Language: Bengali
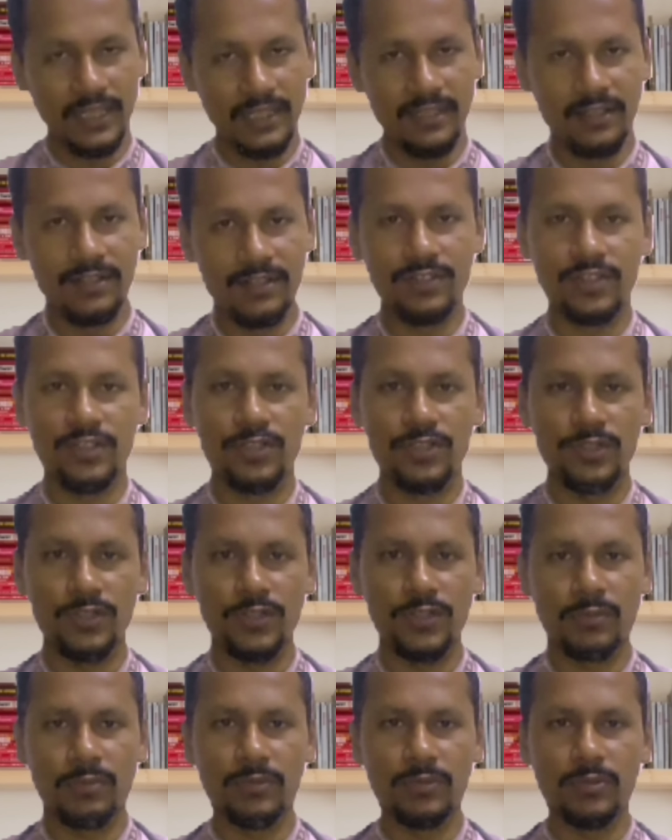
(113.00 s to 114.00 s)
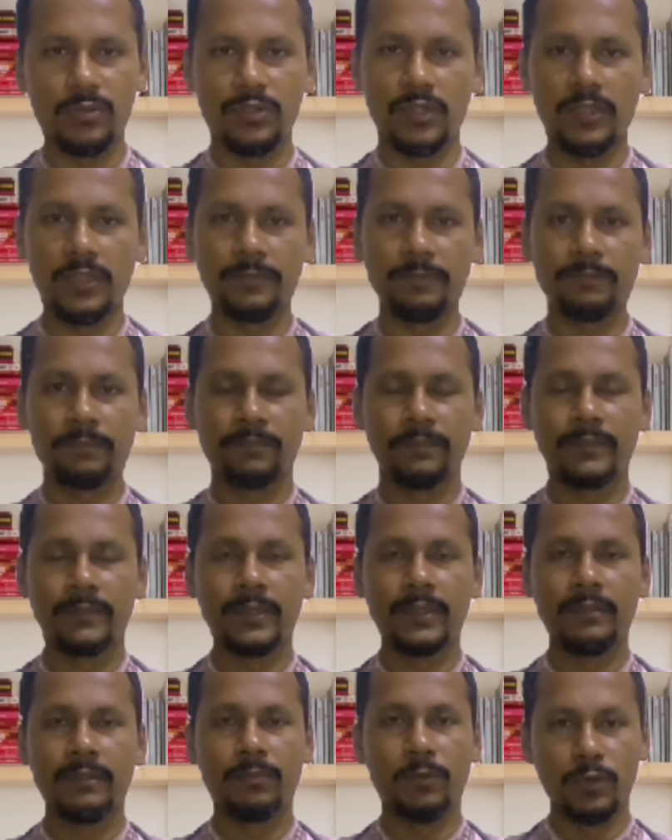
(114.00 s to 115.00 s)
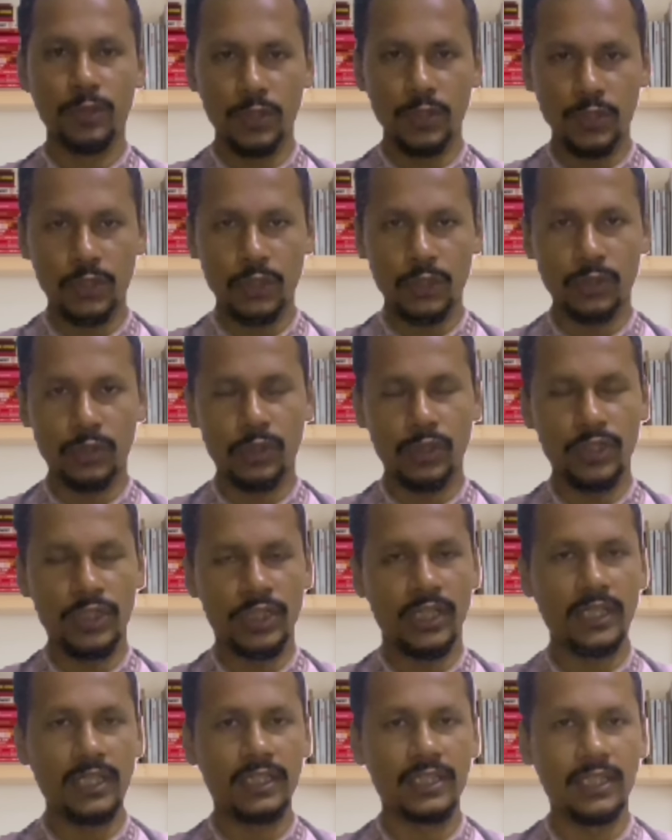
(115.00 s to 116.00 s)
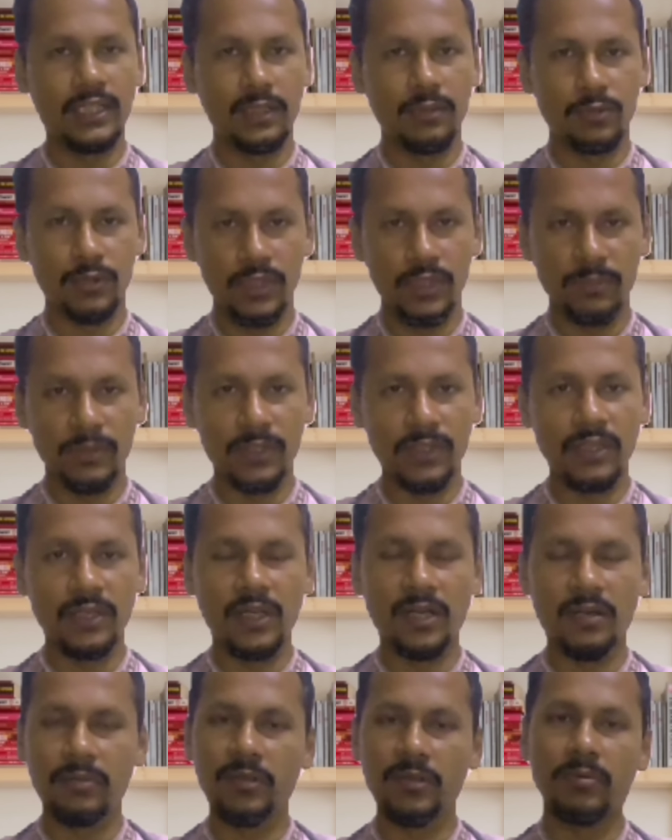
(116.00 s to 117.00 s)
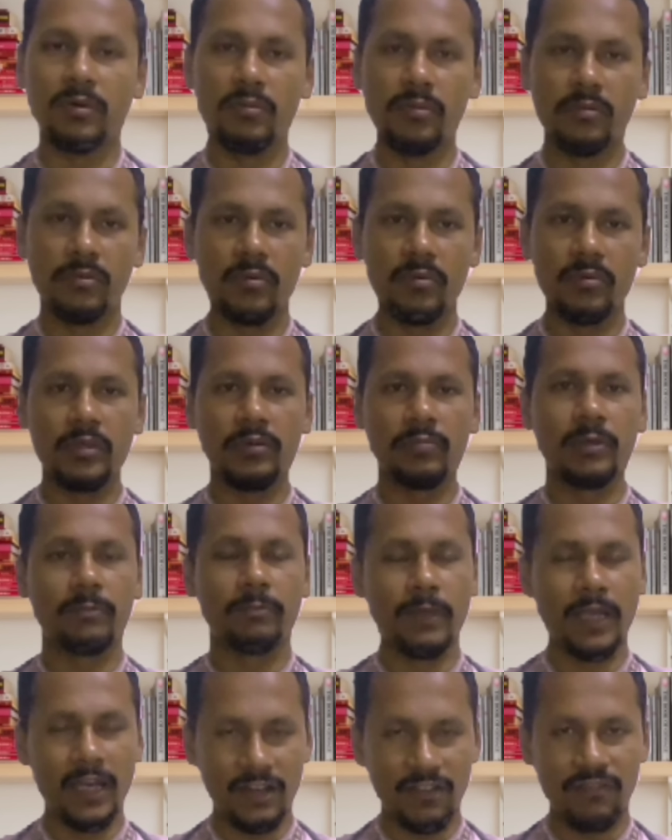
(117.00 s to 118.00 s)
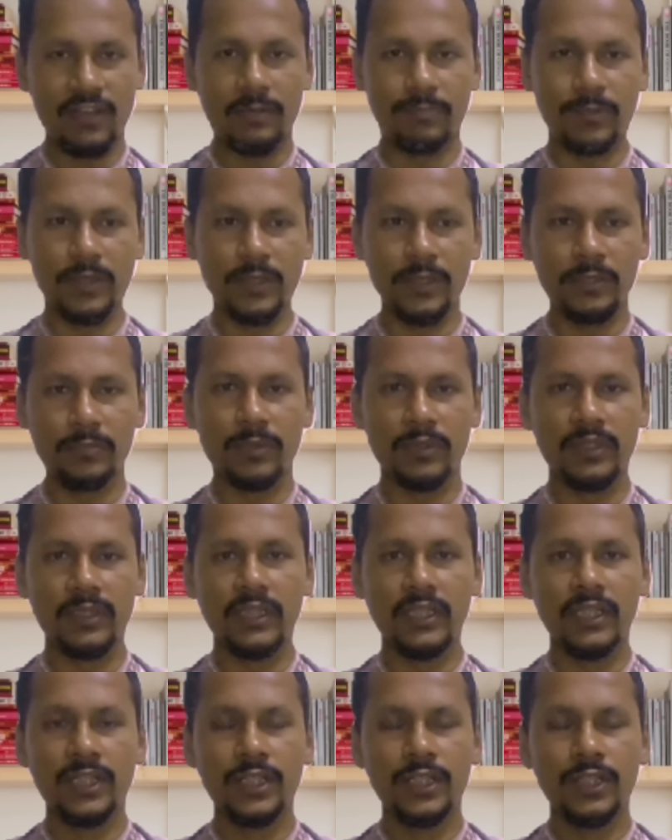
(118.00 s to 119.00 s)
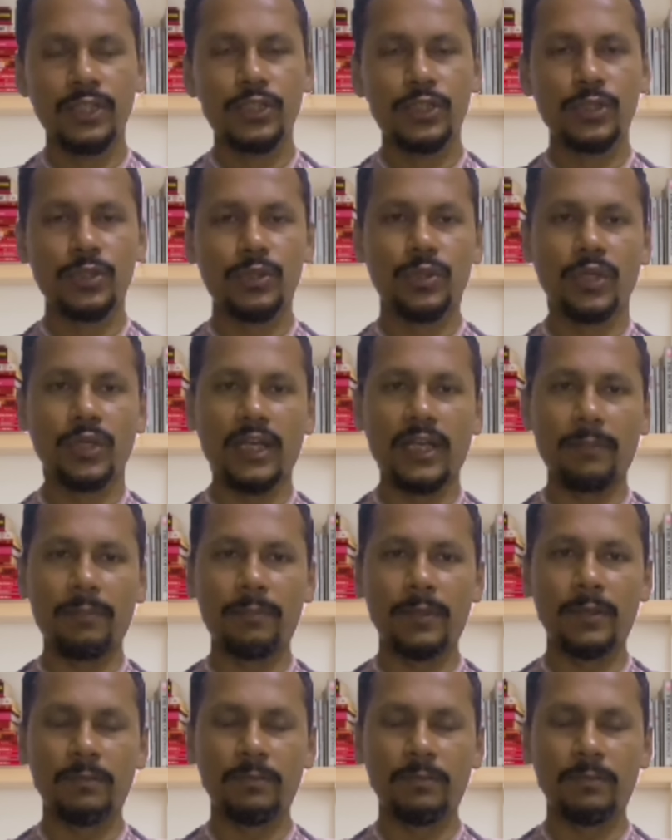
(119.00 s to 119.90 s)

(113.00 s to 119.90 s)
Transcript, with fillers: চাহিদার সৃষ্টি হবে যদি পটি শক্ত হয় সেক্ষেত্রে ক্ষুধামন্দ হবে বমি বমি হবে পেট ফাঁপা হবে সুতরাং